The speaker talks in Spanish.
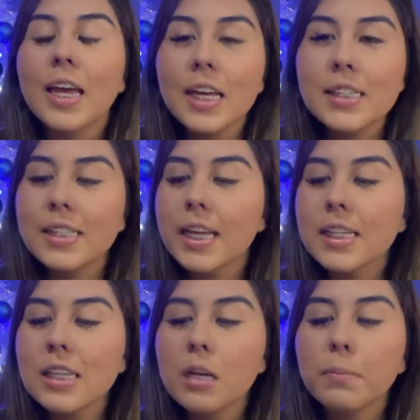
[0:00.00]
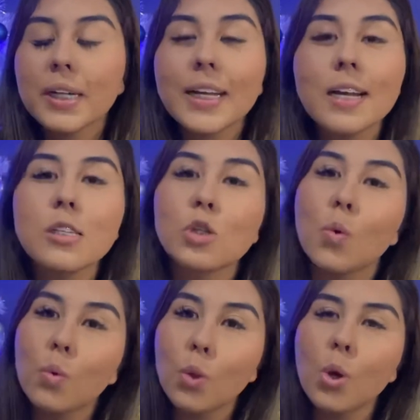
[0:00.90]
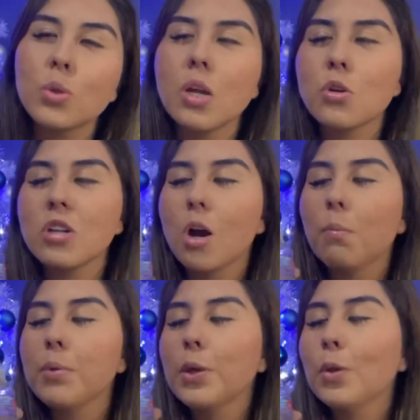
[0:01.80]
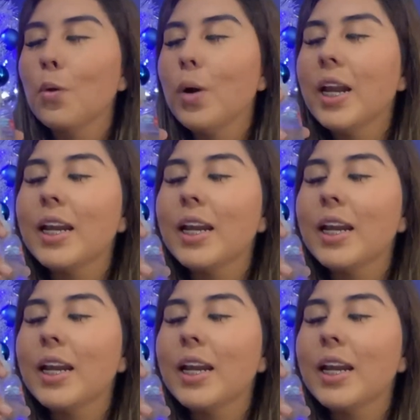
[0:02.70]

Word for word: Este es de la marca Escudo, se los recomiendo, huele